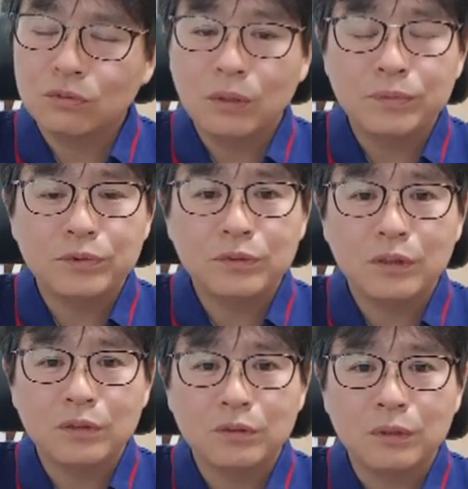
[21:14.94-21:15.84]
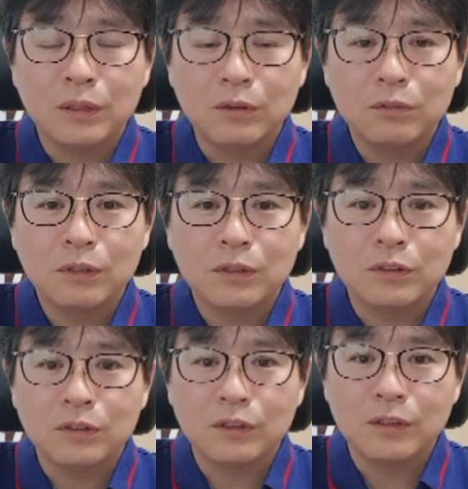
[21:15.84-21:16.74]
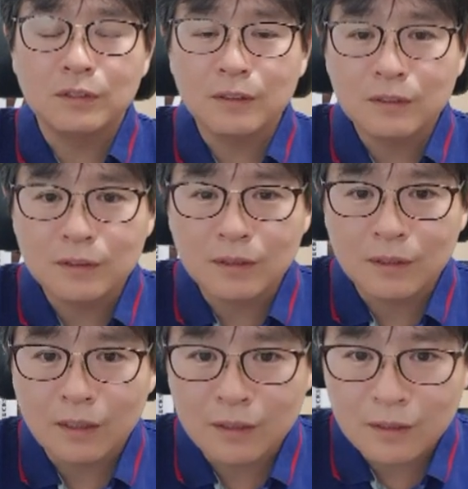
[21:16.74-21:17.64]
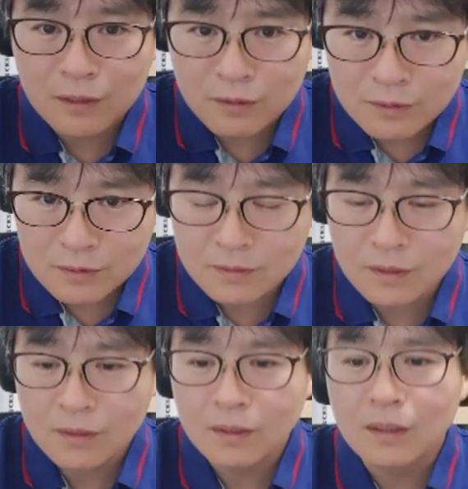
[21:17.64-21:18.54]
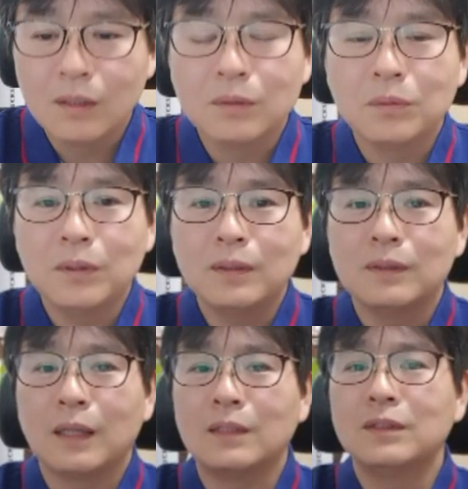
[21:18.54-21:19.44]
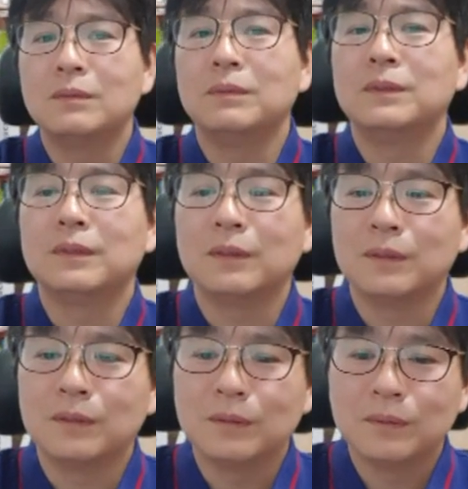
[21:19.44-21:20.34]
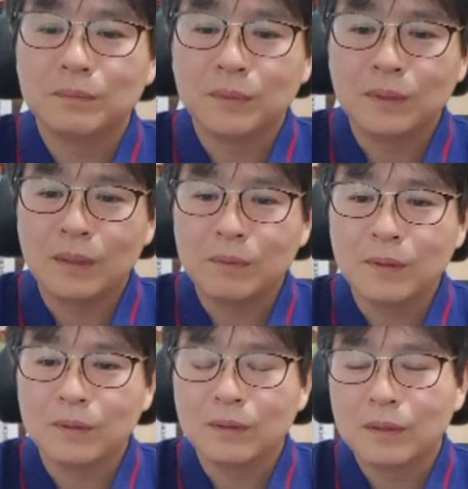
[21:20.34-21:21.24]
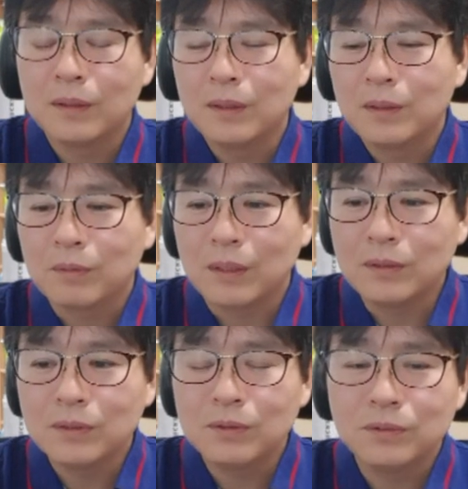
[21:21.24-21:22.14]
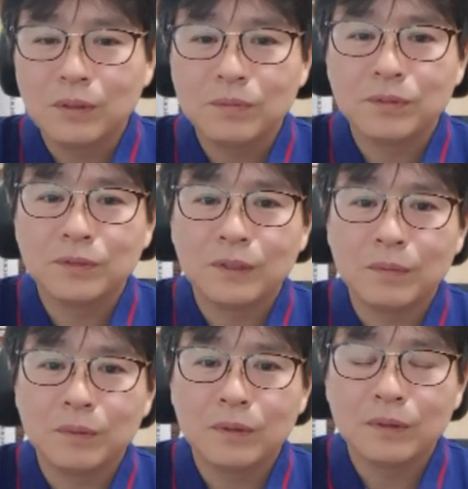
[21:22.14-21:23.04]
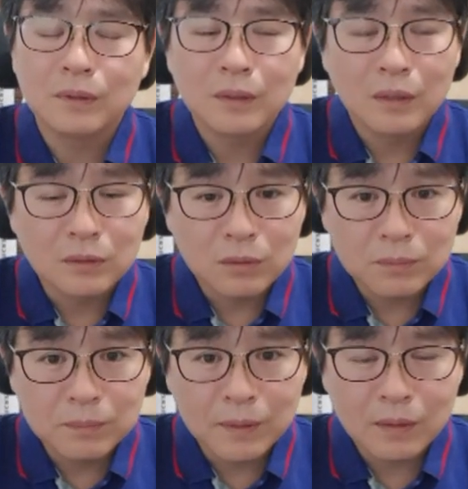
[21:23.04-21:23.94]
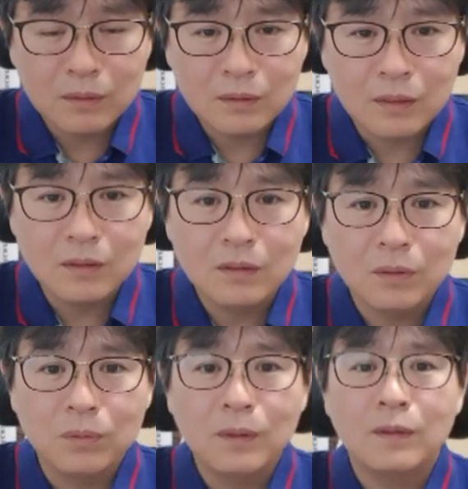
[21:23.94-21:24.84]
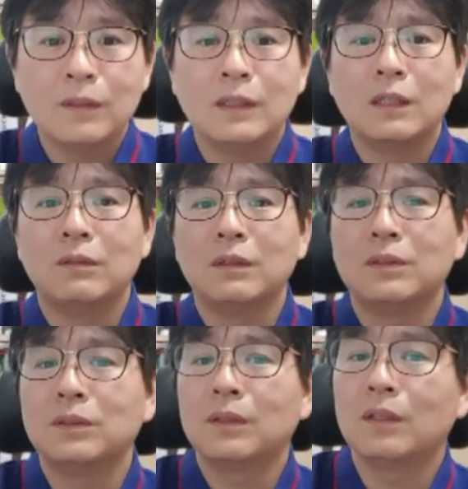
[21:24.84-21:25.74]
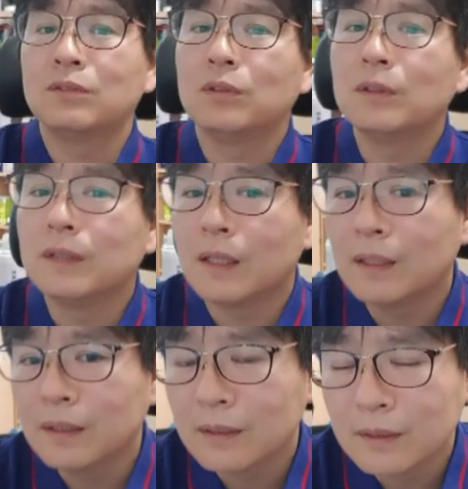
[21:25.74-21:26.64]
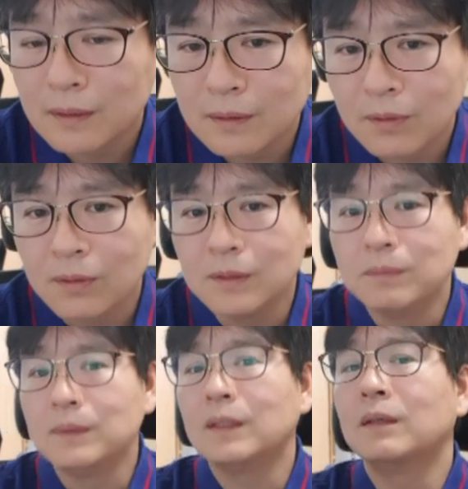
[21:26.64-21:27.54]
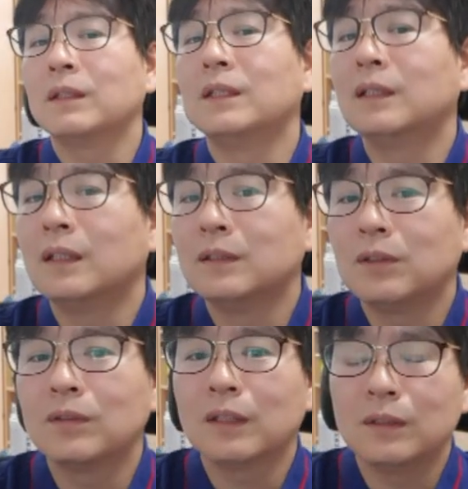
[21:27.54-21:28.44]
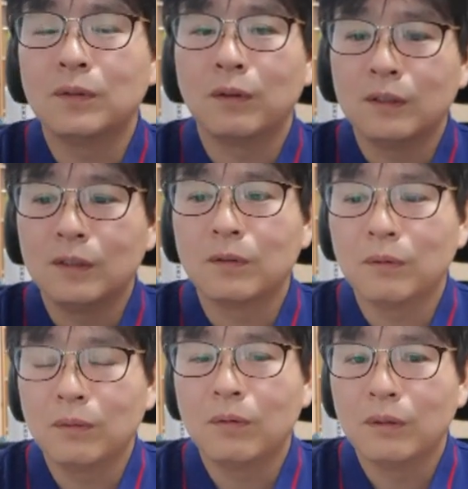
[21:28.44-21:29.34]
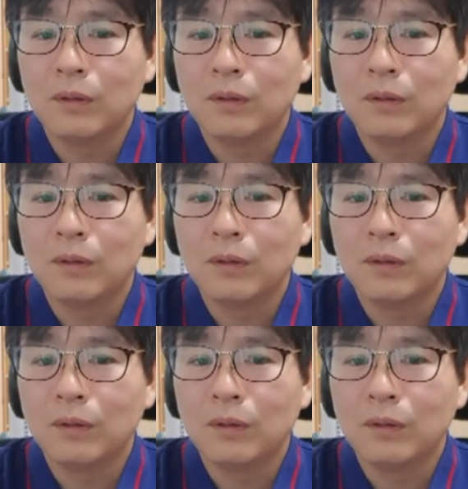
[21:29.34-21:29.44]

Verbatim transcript: 위압술을 하지 왜 인공관절을 이제 이런 생각하겠네요 그런데 또 다른 단점이 있어요 뭐냐면 관절 위압술을 하면 처음에 빚는데 오래 걸린다고 그랬죠 한 두어 달 걸립니다 길게는 석 달도 걸리고